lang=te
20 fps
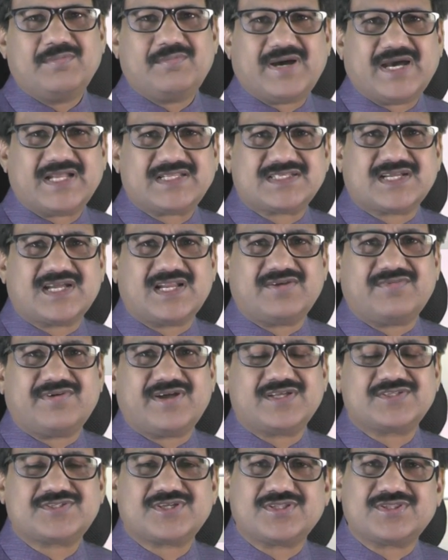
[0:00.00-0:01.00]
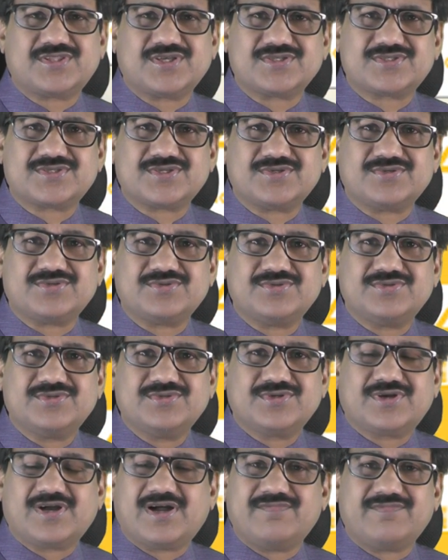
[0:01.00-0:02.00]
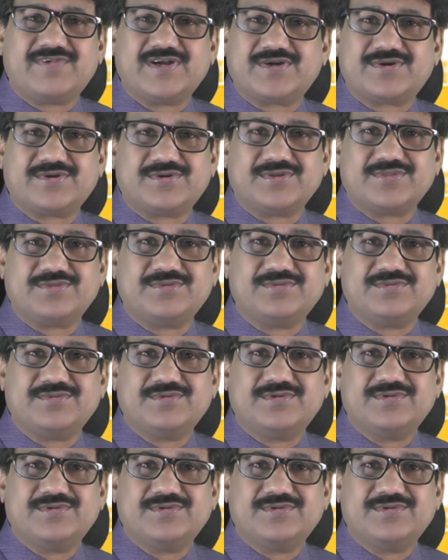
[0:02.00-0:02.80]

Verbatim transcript: మార్చగలవా సంతోషం కాన్ఫ్లిక్ట్ ఉండదు